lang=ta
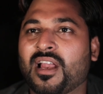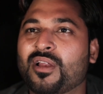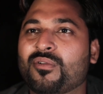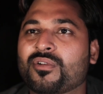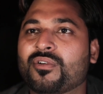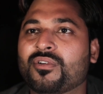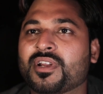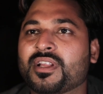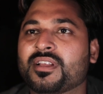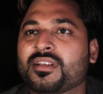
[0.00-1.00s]
காலையில் ஒரு
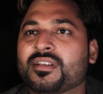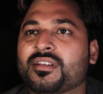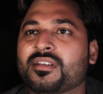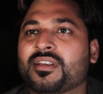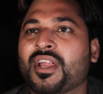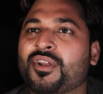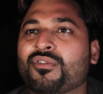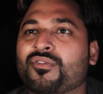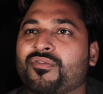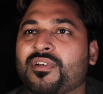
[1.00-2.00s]
கோட்ரு
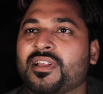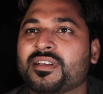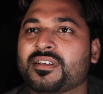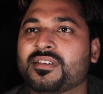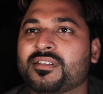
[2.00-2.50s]
நைட்டு ஒரு ஃபுல்லு